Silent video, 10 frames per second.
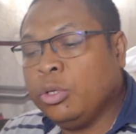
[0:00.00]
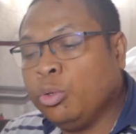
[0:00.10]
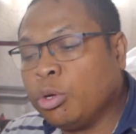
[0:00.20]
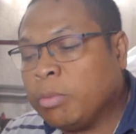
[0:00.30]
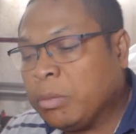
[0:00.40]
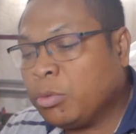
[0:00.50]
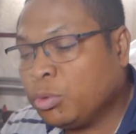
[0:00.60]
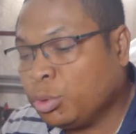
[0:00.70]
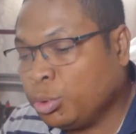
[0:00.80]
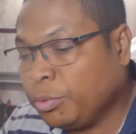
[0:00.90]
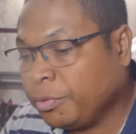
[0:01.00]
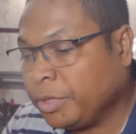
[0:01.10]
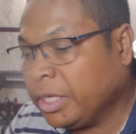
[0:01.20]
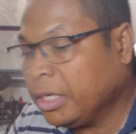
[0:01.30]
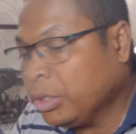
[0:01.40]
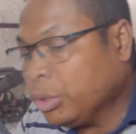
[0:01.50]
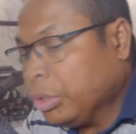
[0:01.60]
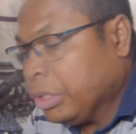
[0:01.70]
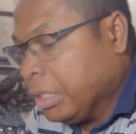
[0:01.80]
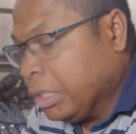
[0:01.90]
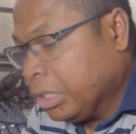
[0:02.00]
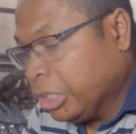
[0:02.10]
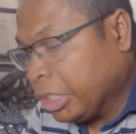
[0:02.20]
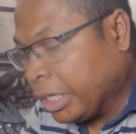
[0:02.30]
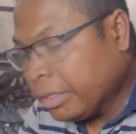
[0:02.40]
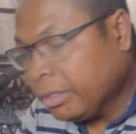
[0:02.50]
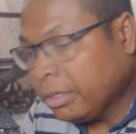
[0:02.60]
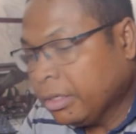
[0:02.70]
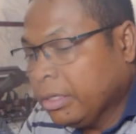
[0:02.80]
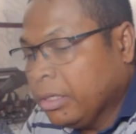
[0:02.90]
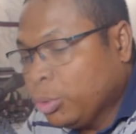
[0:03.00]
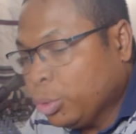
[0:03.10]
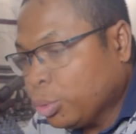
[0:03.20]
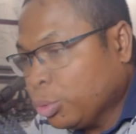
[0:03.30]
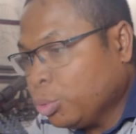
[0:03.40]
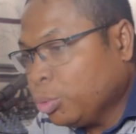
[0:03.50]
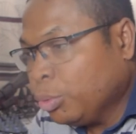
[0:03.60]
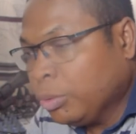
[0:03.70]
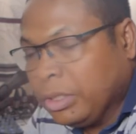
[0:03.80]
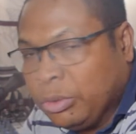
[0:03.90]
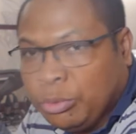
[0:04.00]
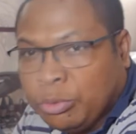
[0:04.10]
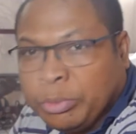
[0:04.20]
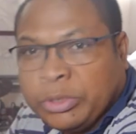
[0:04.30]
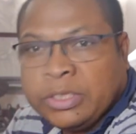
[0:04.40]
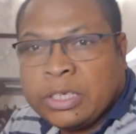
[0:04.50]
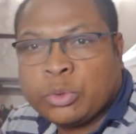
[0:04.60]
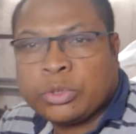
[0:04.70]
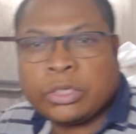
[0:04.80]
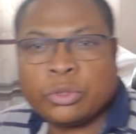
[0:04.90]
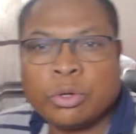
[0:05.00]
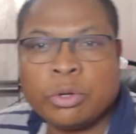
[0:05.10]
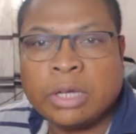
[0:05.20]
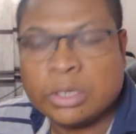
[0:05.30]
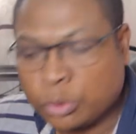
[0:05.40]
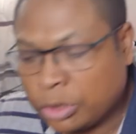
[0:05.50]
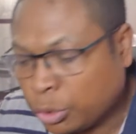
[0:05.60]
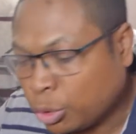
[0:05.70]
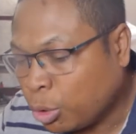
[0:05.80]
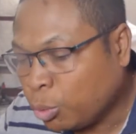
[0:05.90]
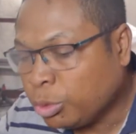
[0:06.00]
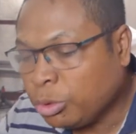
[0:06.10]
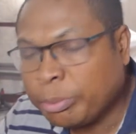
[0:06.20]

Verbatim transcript: Normalement, je fais et j'aide surtout une petite association, association ou une